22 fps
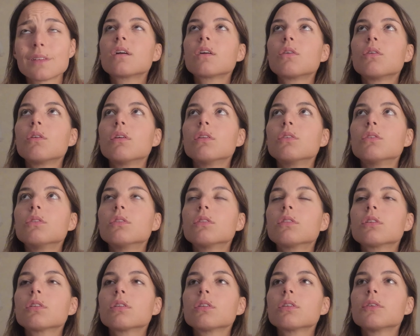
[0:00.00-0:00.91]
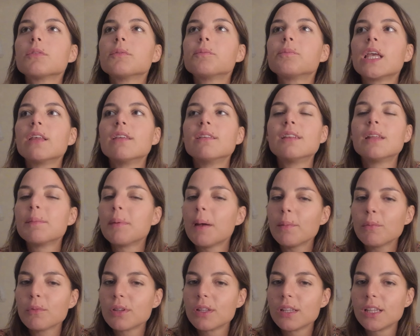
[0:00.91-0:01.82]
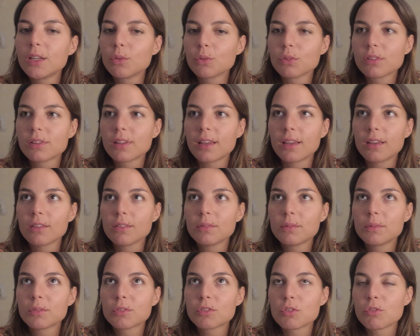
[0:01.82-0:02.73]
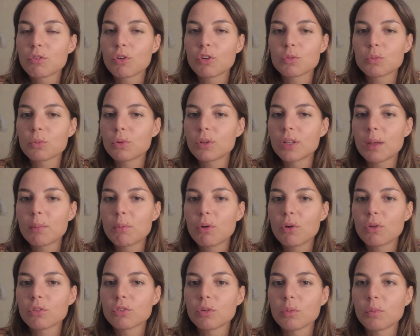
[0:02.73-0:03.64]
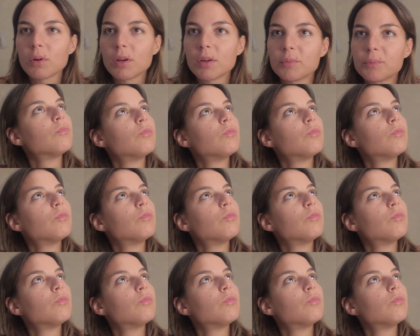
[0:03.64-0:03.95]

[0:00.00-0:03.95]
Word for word: Quoi d'autre N'hésitez pas à me donner des conseils, parce que franchement on apprend ensemble.